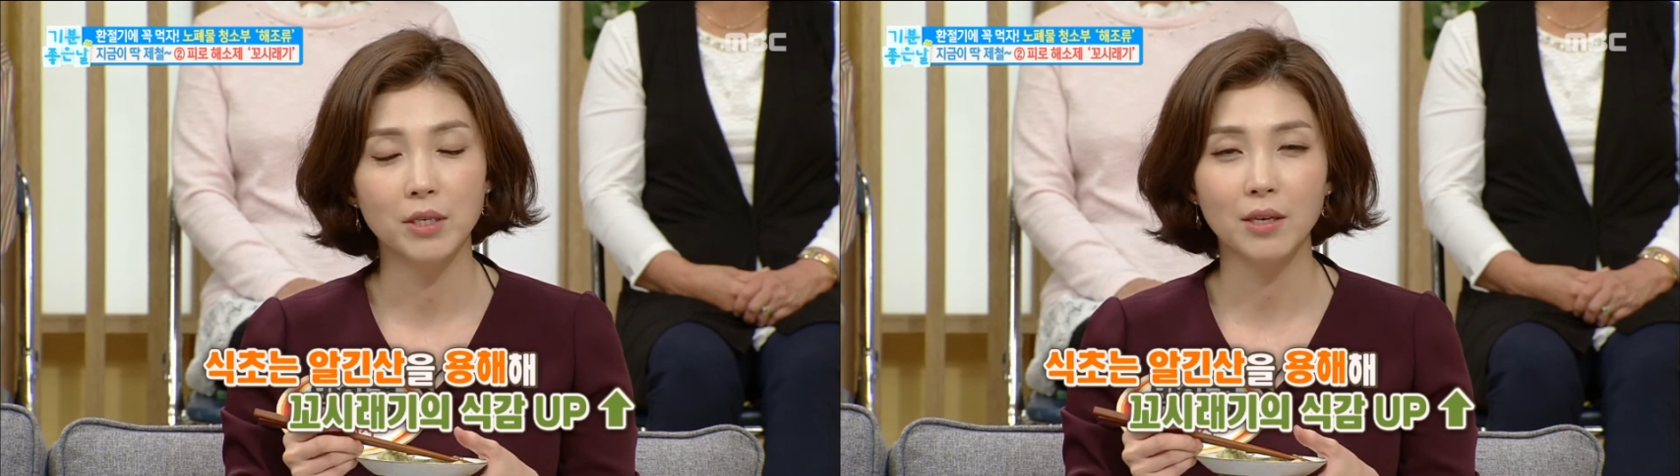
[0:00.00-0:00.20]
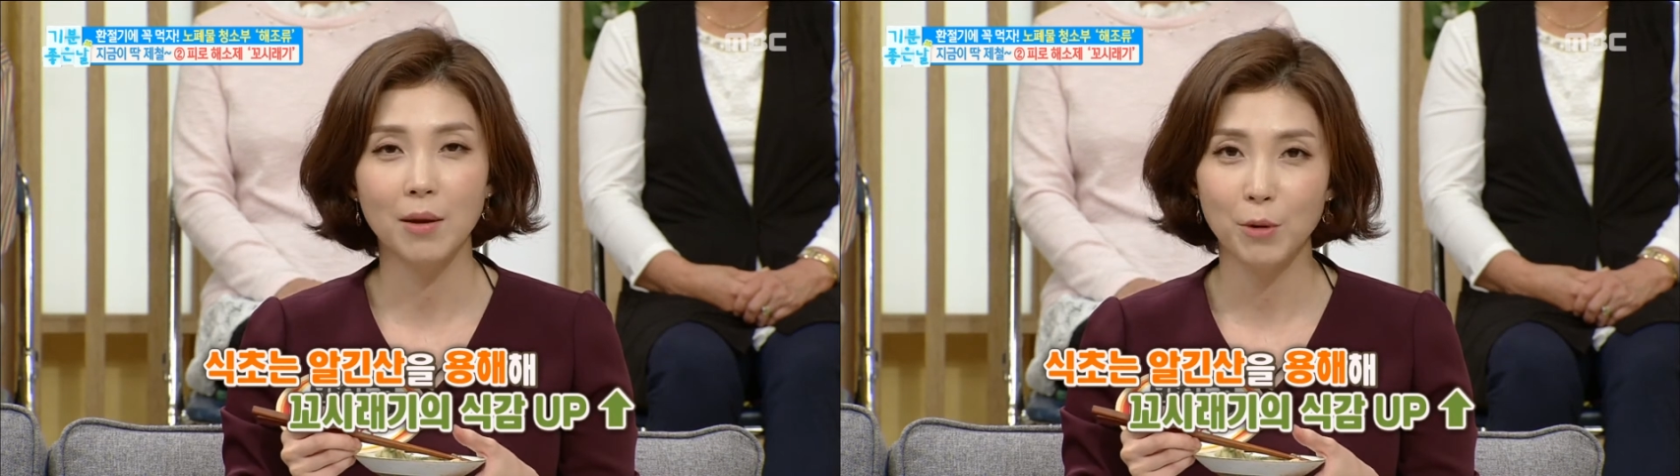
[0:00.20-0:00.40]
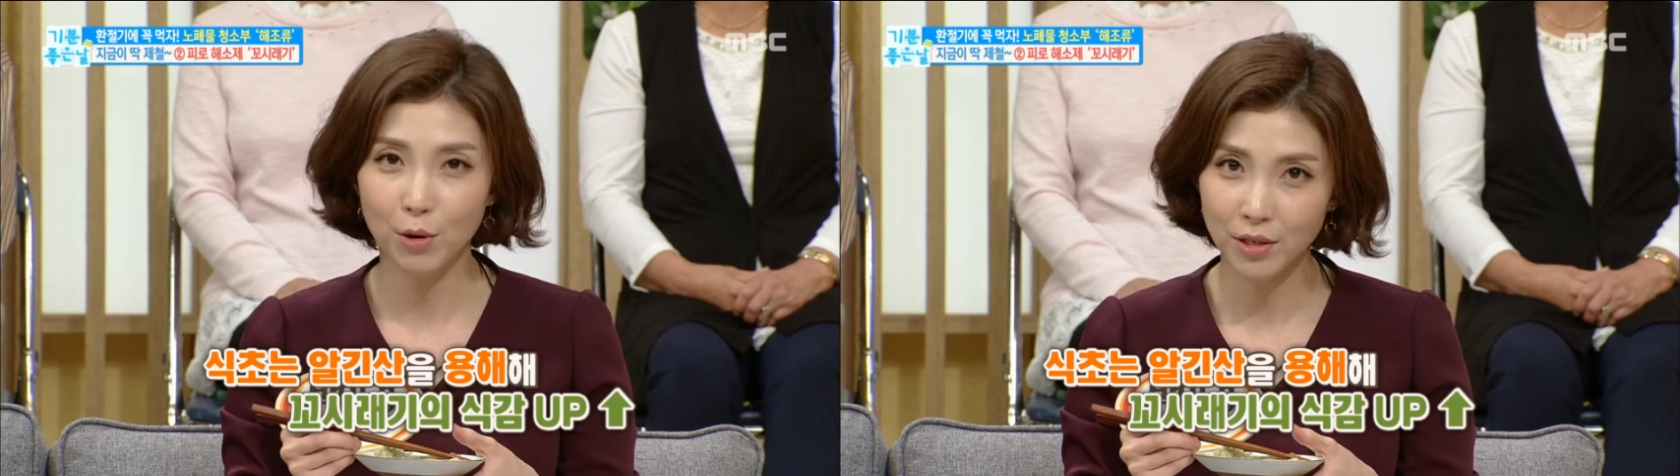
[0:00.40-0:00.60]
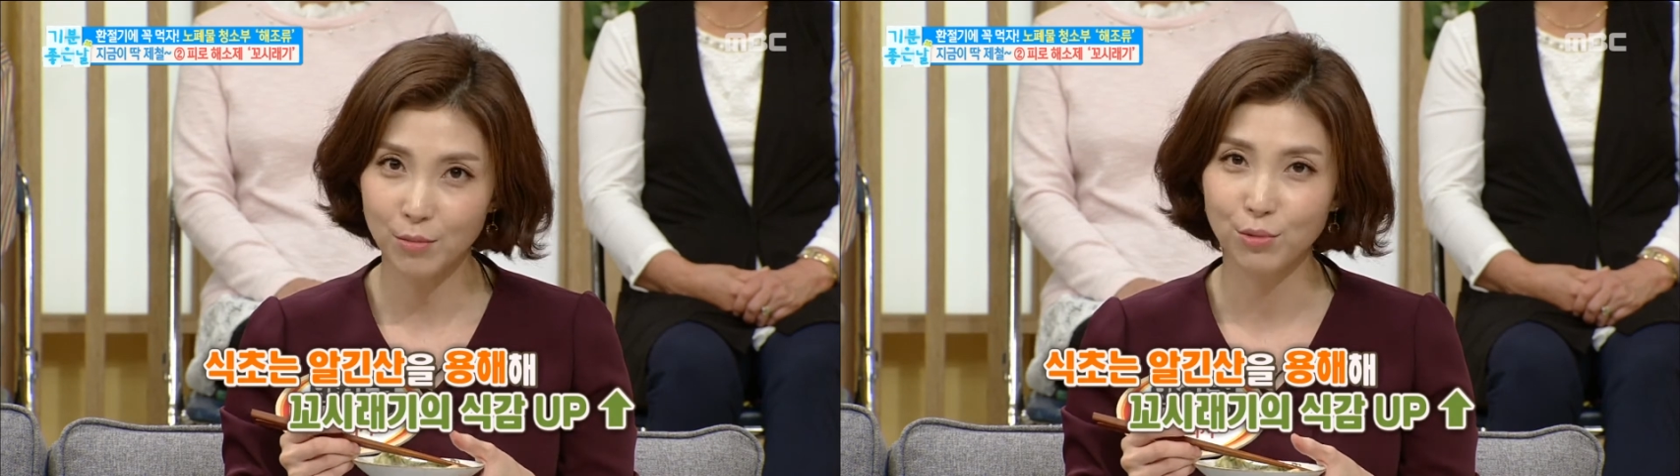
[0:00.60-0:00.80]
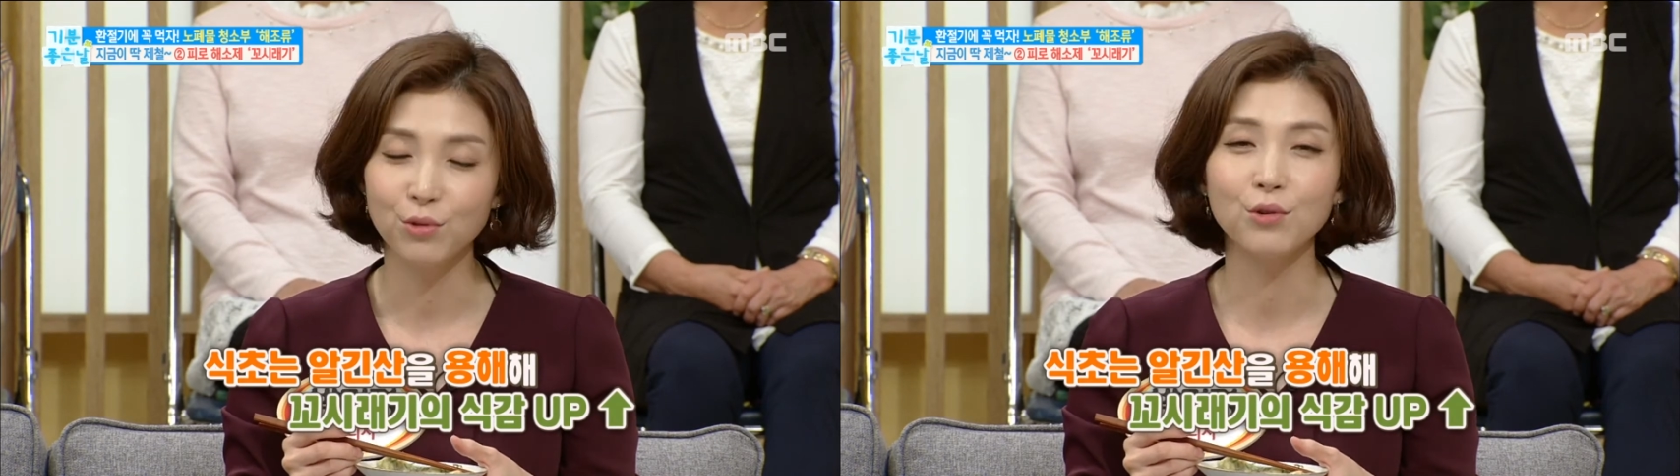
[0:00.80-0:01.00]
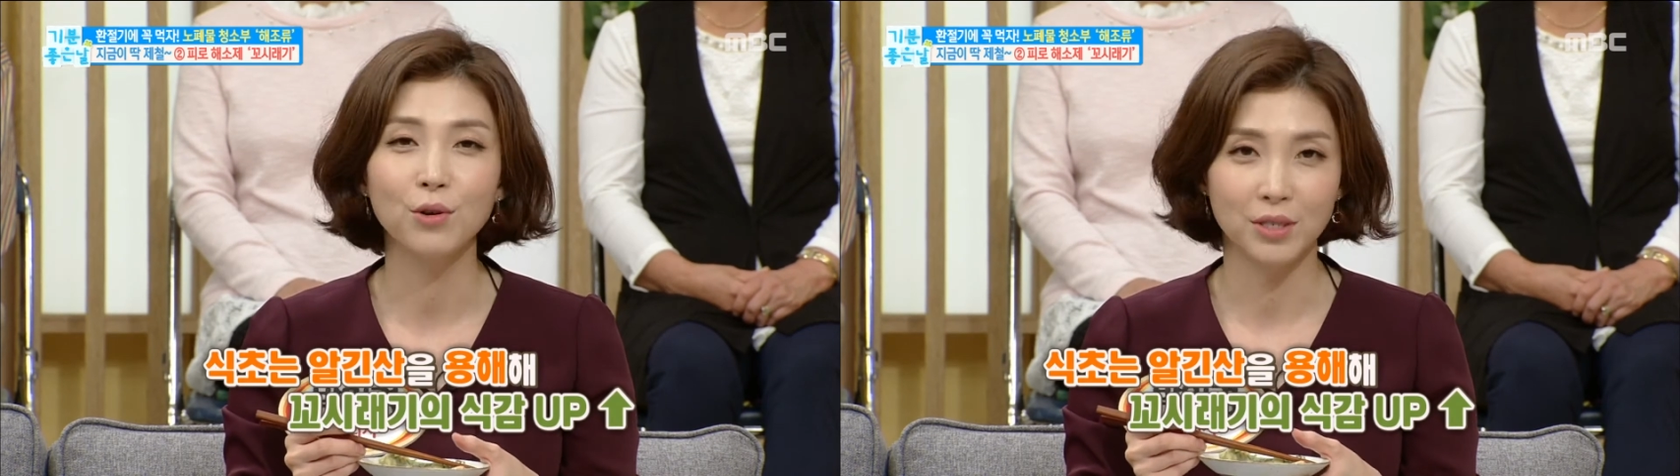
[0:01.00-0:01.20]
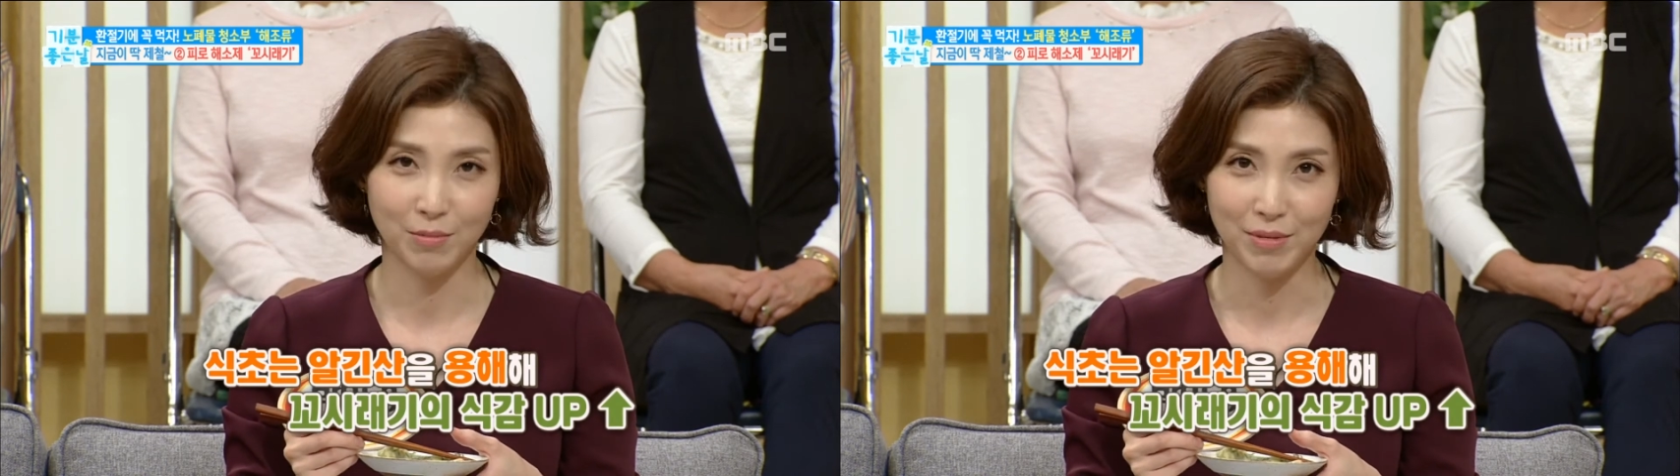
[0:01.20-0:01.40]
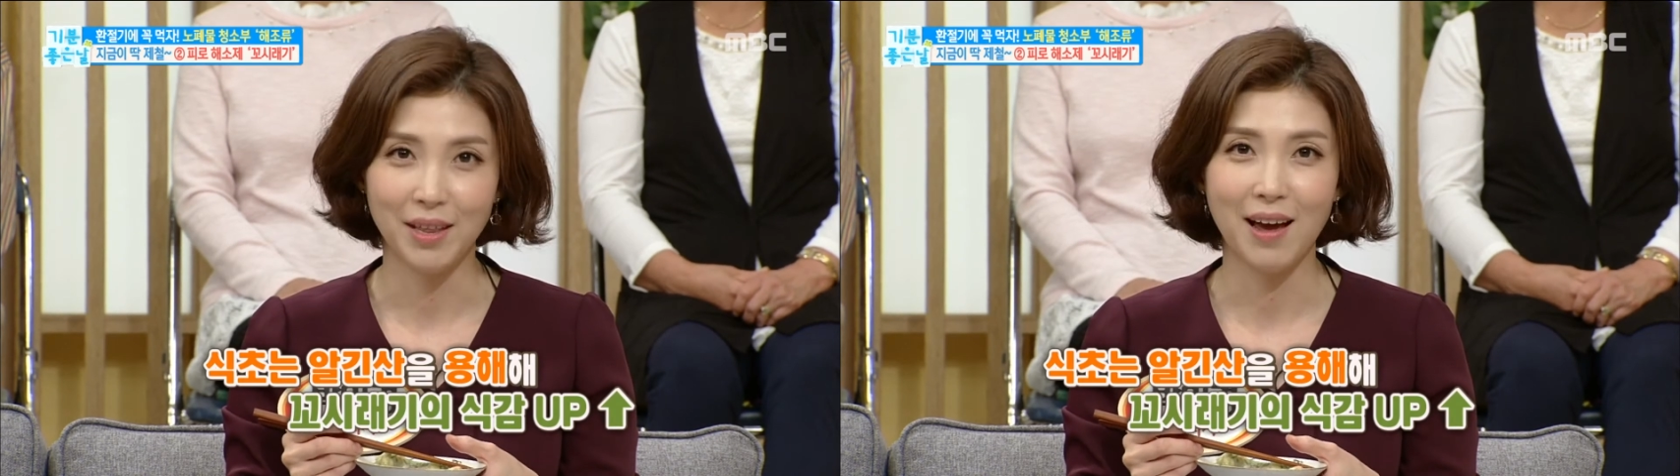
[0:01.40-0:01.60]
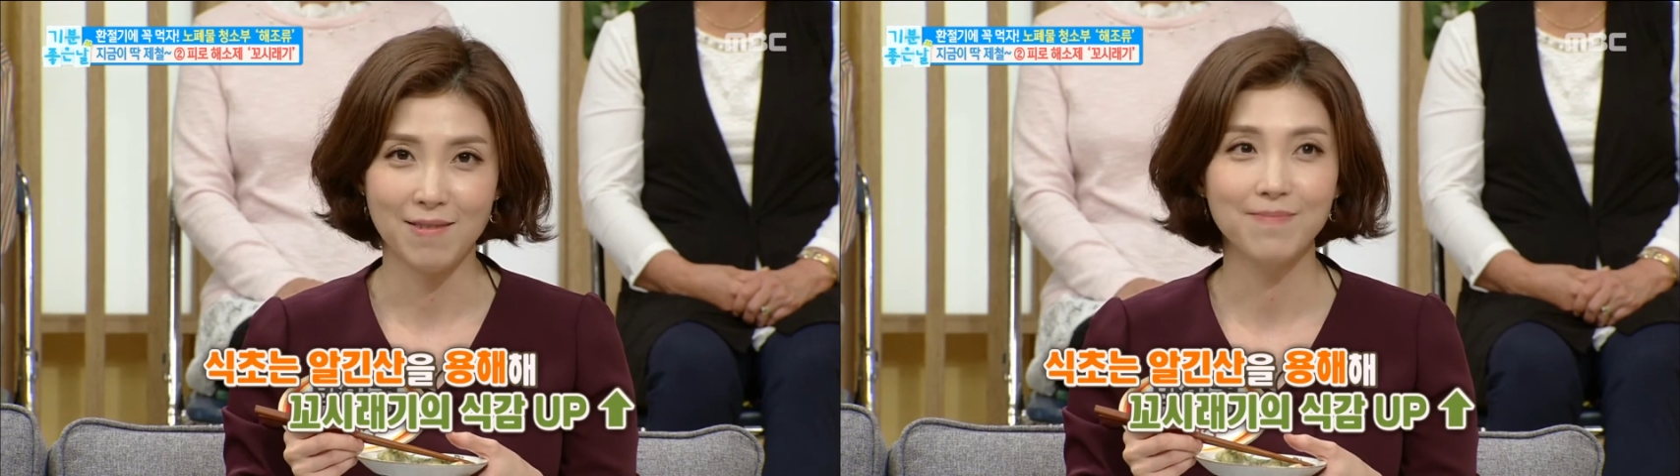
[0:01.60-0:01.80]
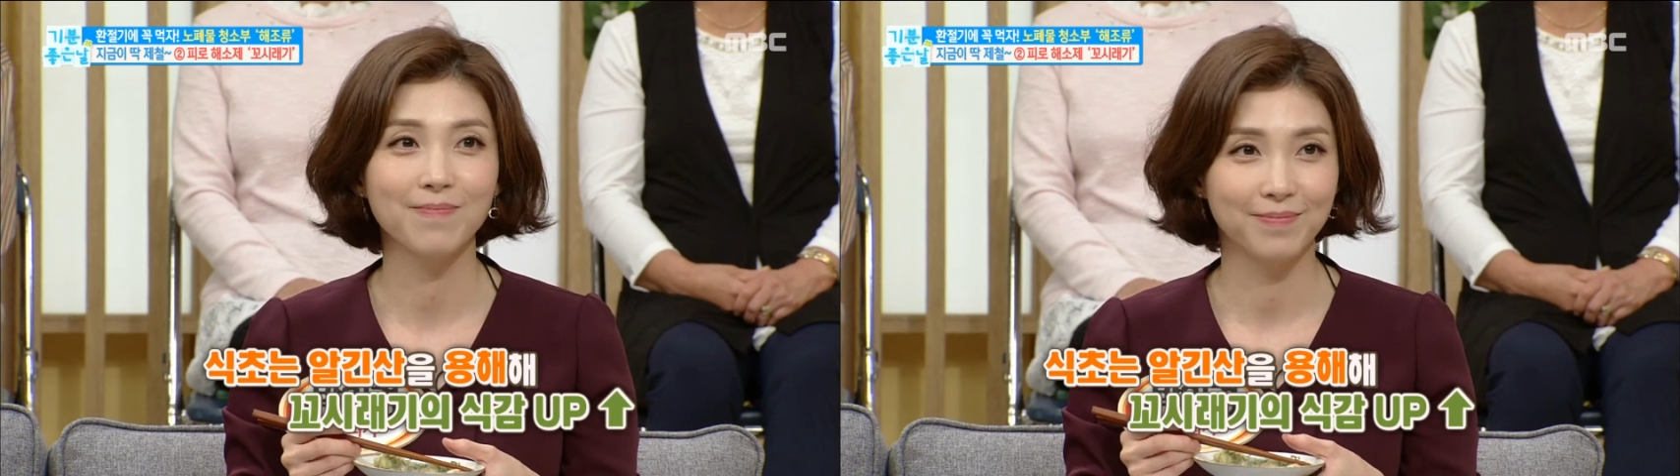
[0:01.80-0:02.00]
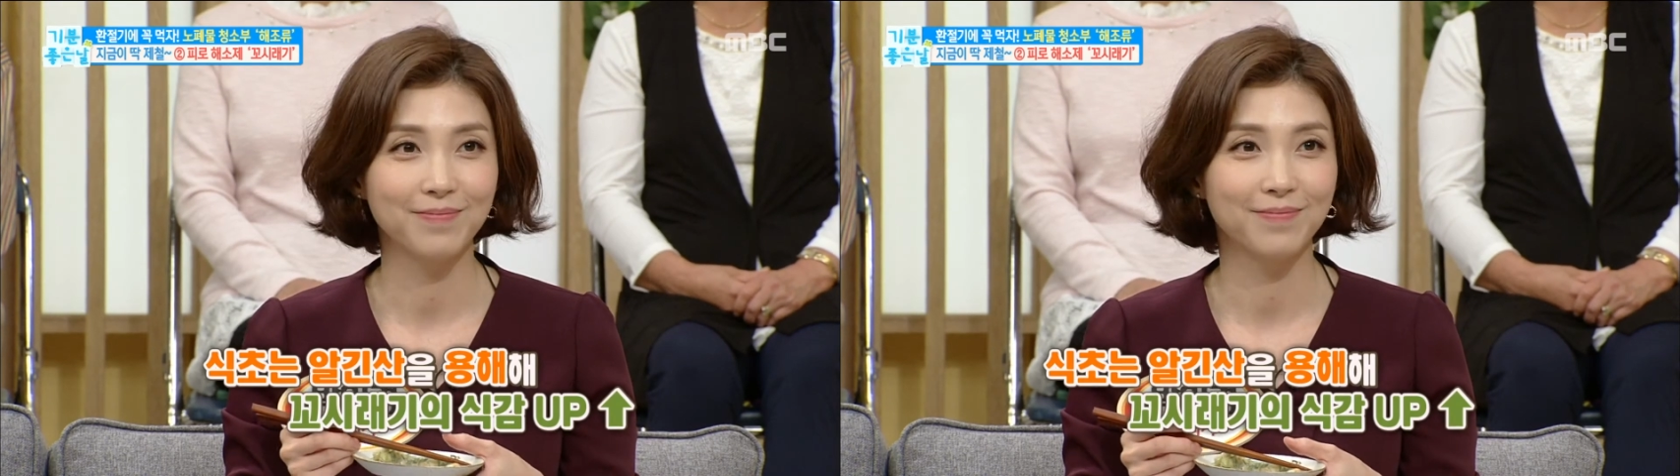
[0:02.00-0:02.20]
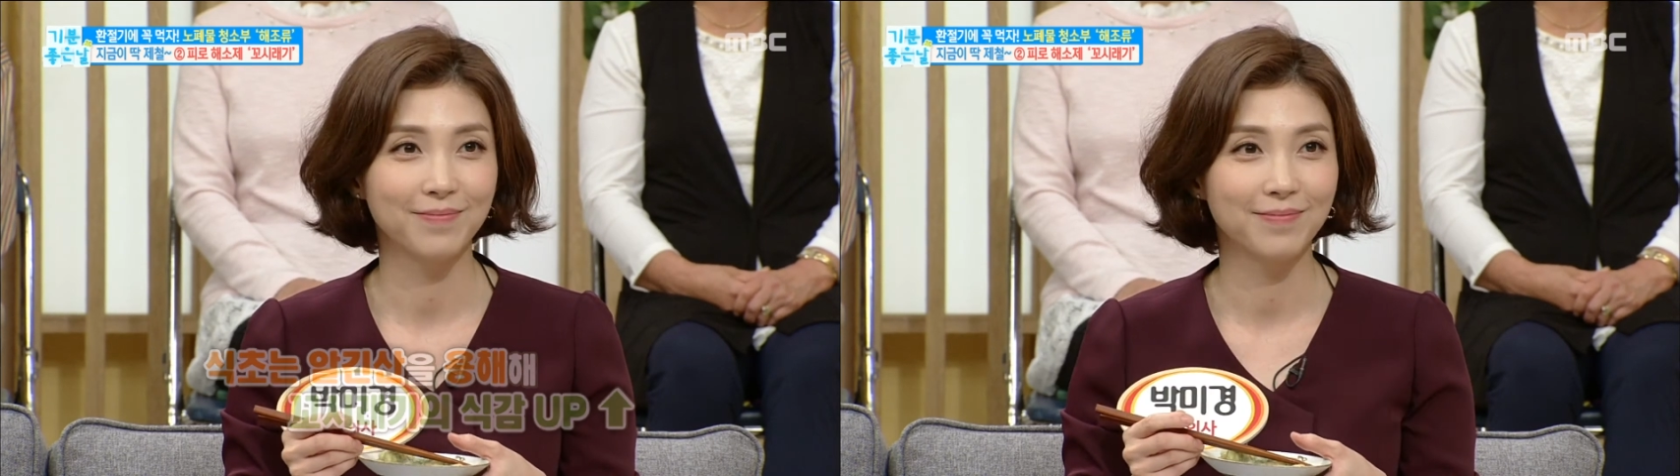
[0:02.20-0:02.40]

식감이 훨씬 부드러워집니다. 네. 죄송하지만 어.